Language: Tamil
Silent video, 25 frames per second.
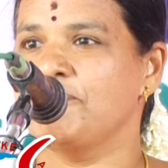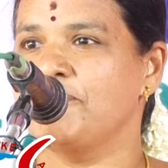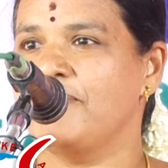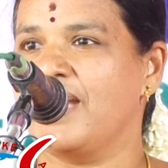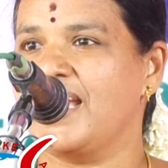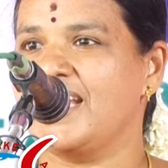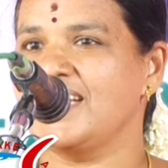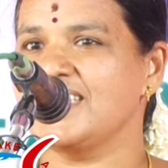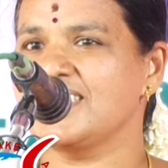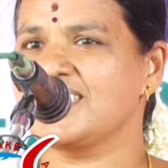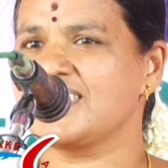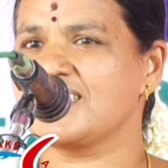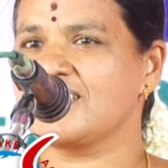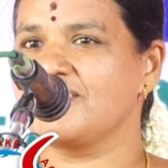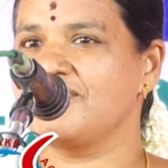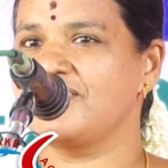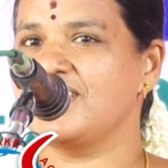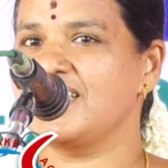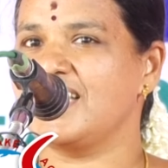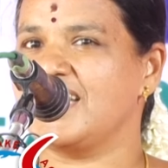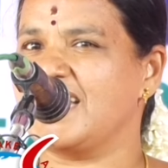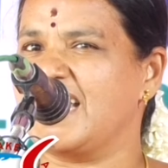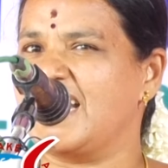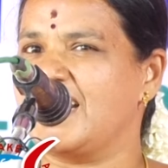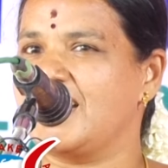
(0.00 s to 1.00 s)
மெயின்ஸுக்கு
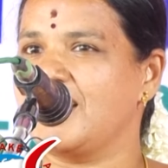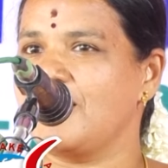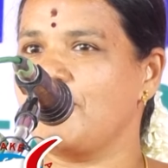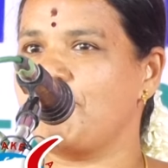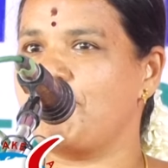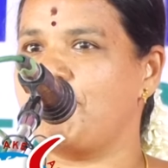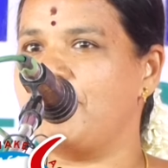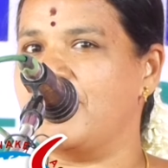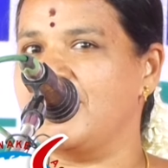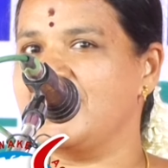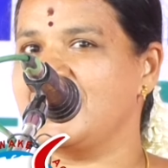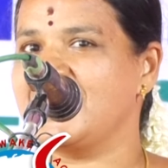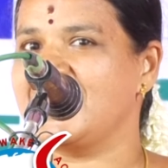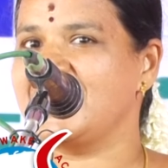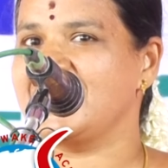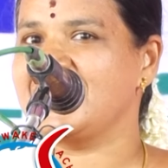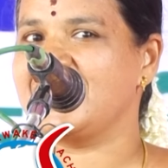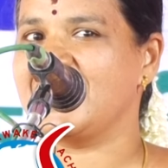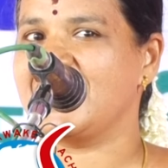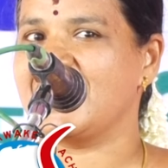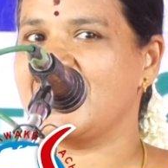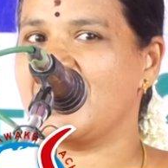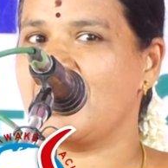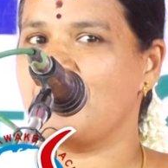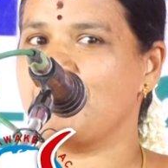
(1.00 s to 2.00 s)
வந்து என்ன
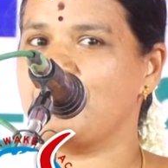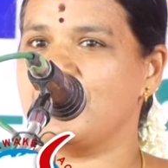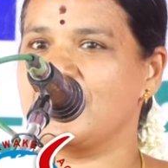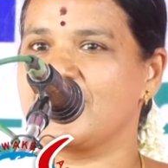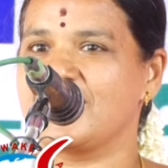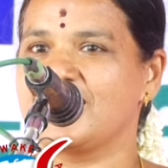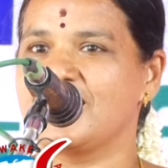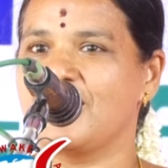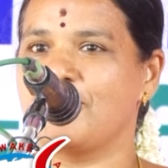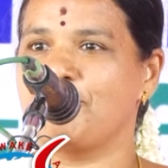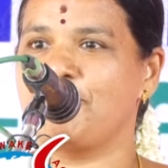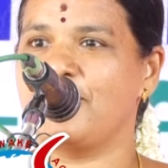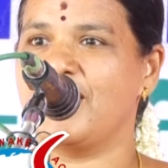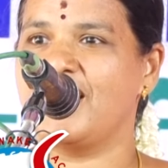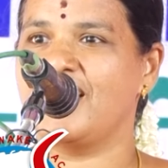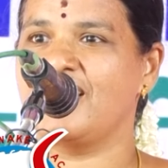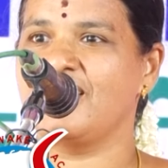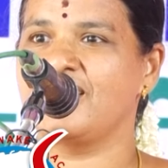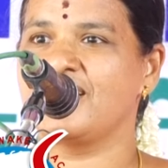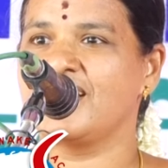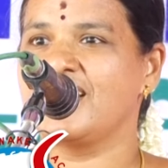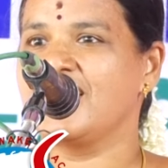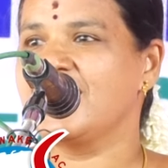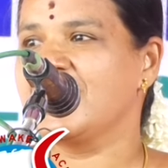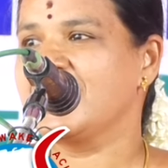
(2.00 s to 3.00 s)
பண்ணுன்னு தெரியாம இருந்தப்ப
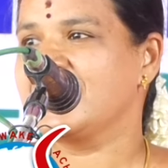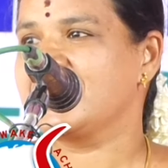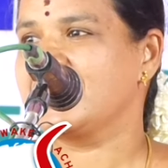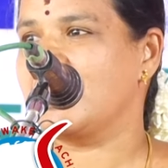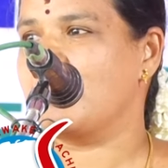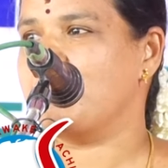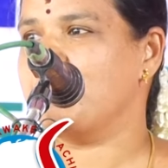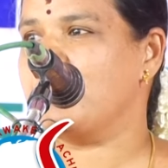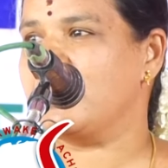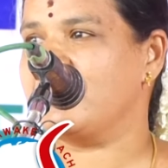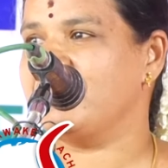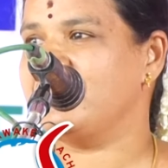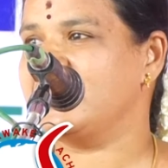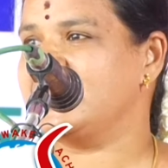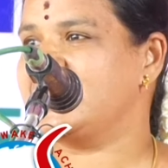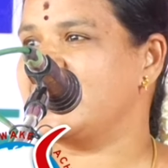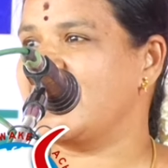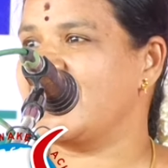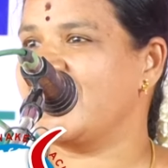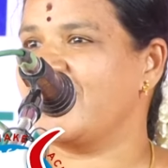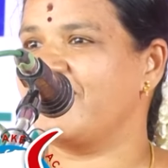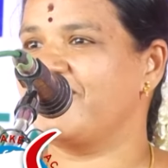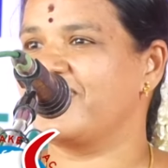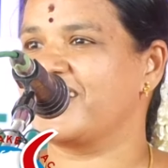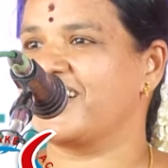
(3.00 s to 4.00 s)
தம்பி
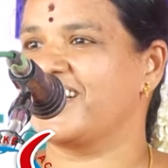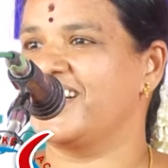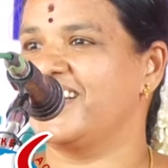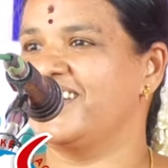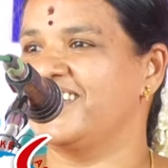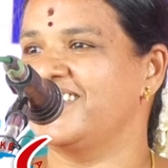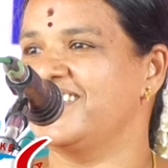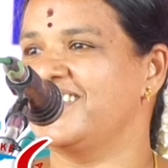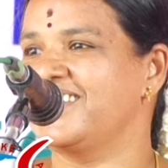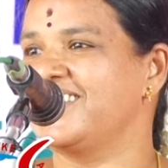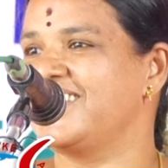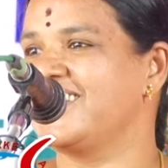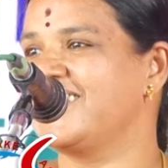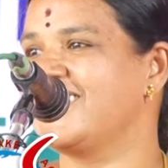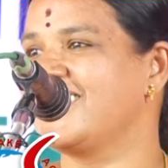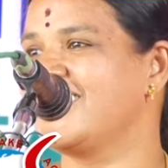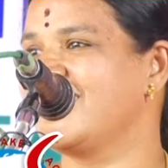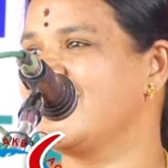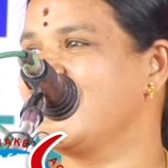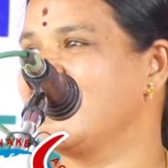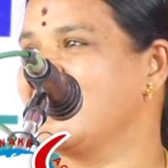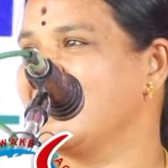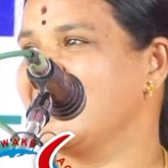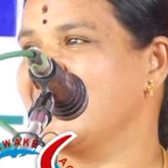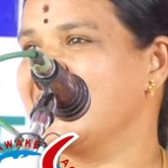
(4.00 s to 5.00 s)
விஜய் அவர்கள்
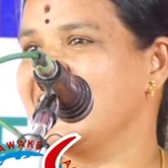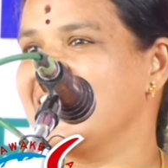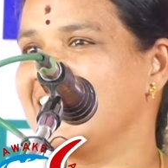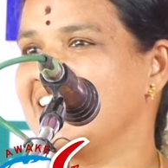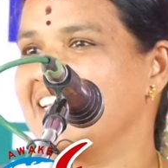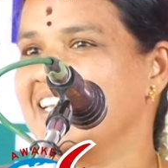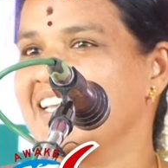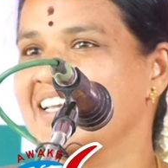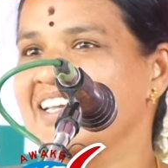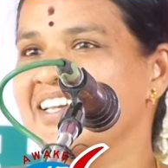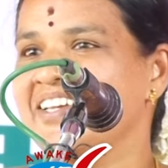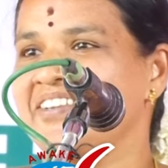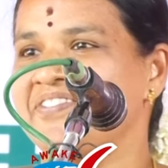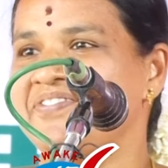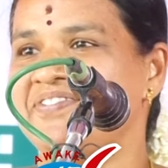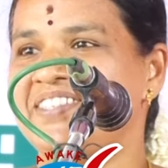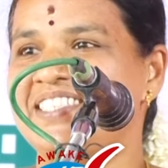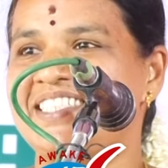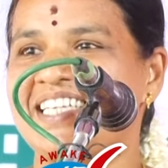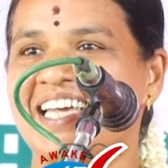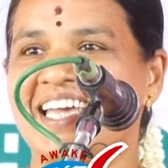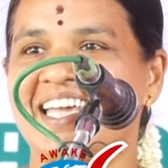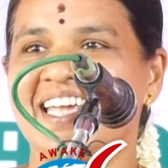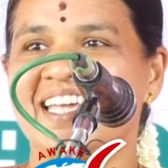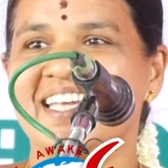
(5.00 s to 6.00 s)

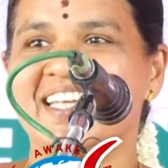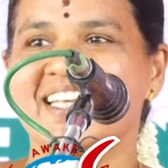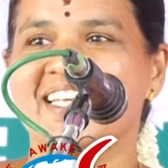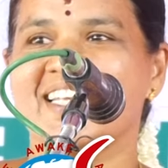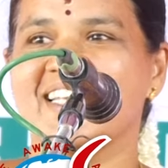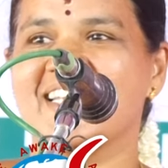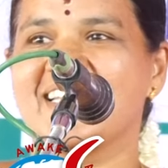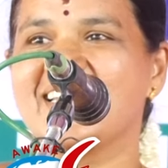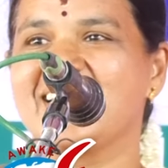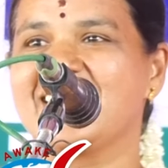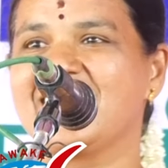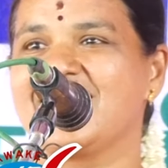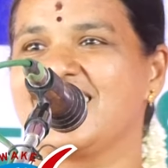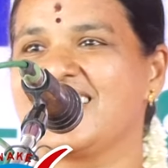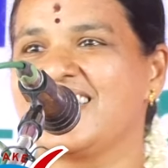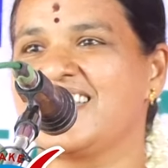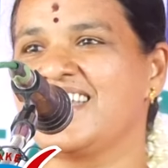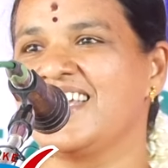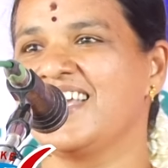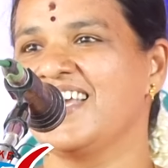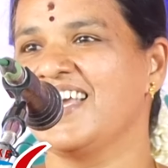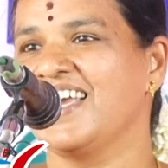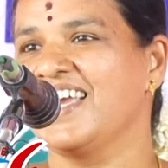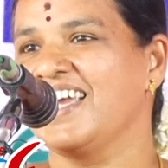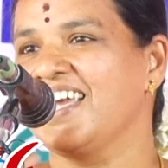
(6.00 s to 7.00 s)
விஜய்
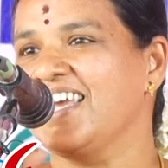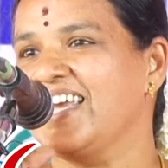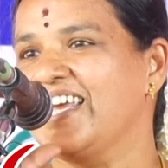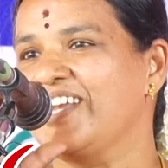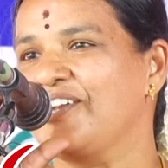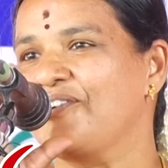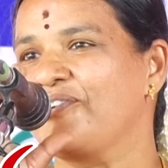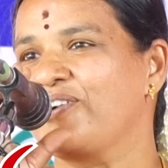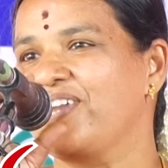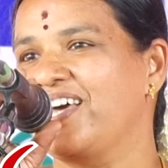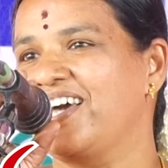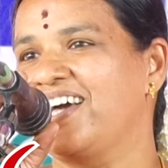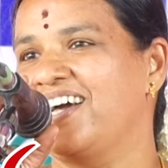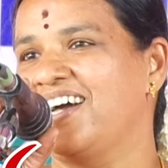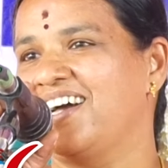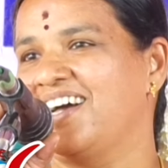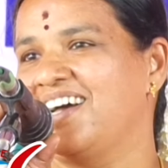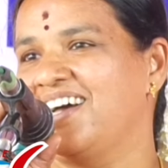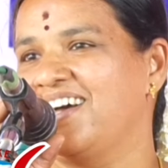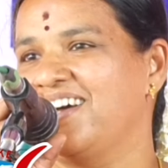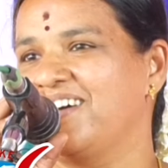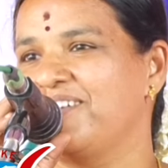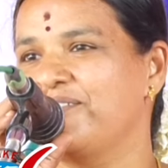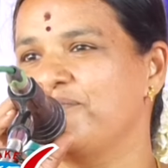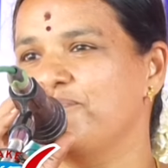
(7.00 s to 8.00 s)
என்னோட
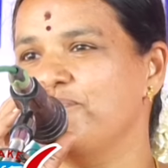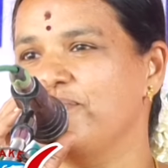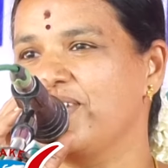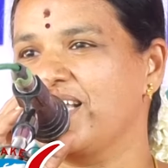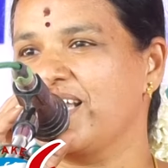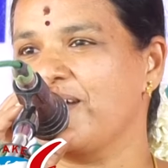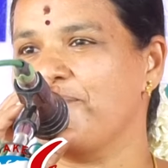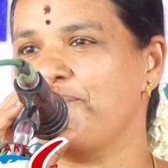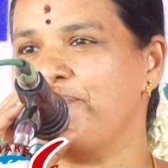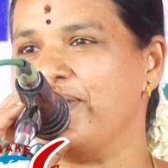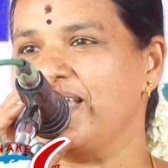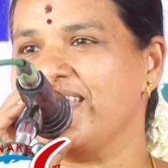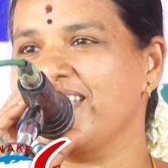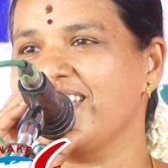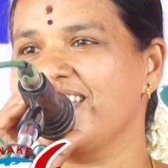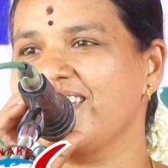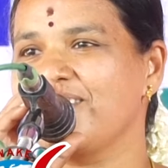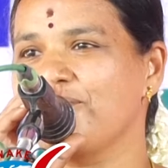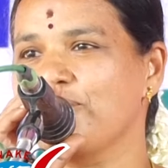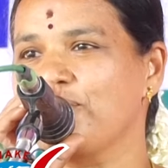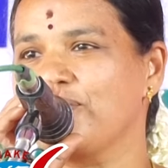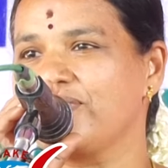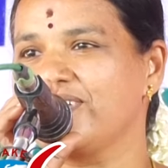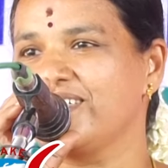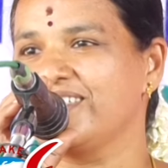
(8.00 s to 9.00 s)
மிகப்பெரிய
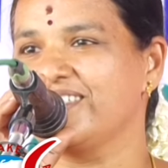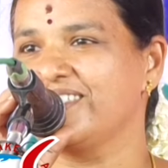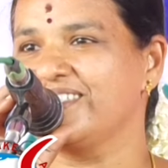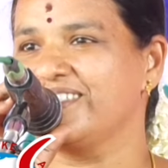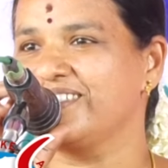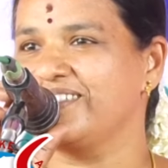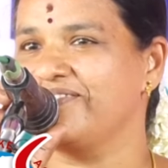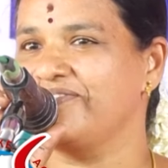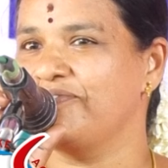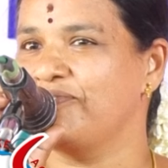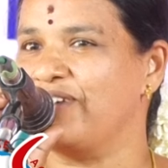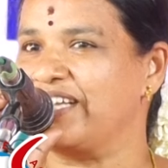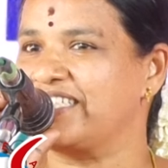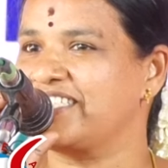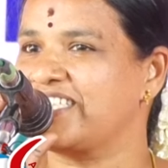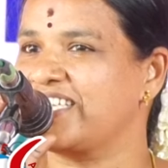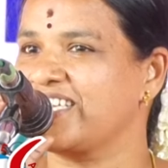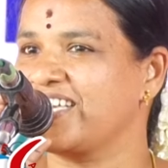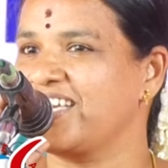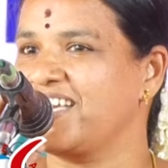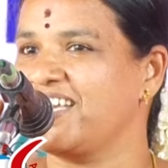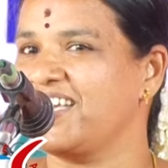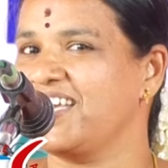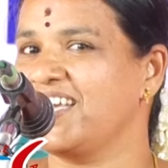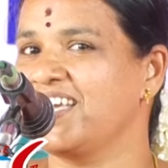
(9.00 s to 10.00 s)
ஒரு
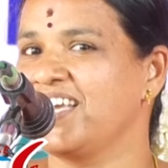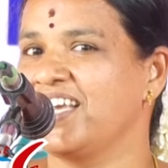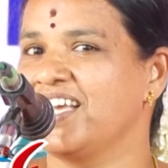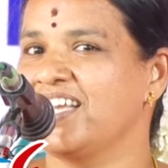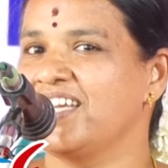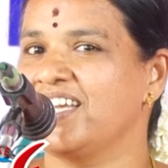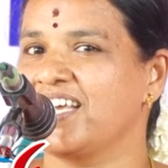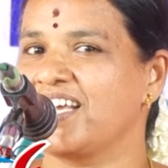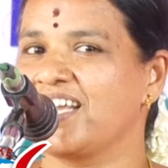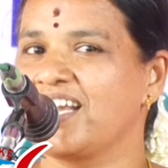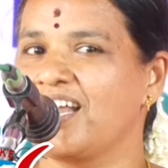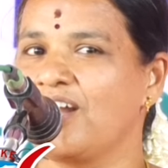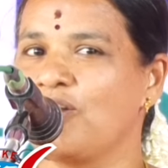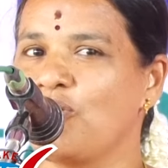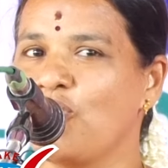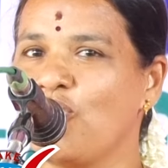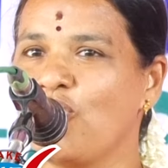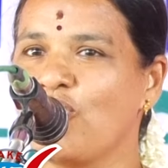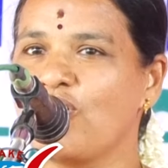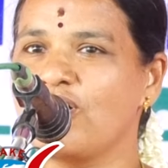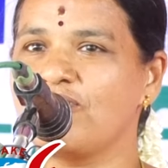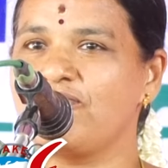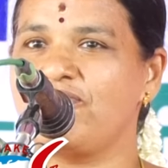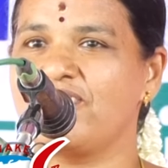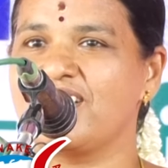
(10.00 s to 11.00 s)
வெற்றிக்கு இன்னைக்கு நான்
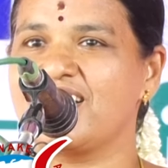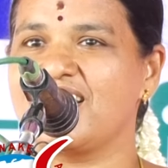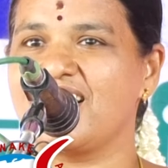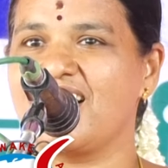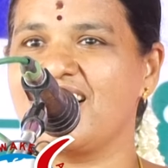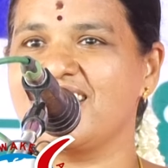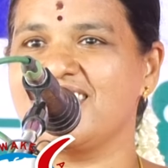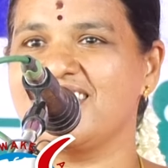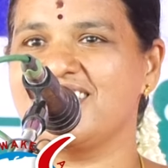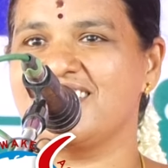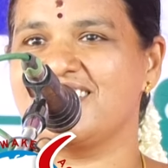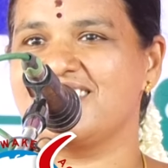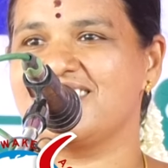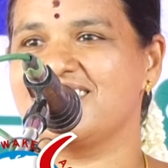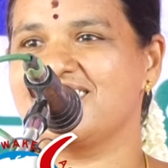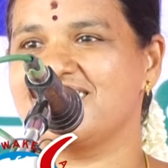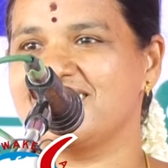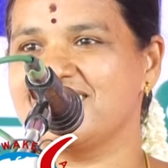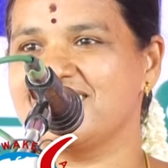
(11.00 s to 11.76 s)
லோக்கல் ஃபண்ட் ஆடிட்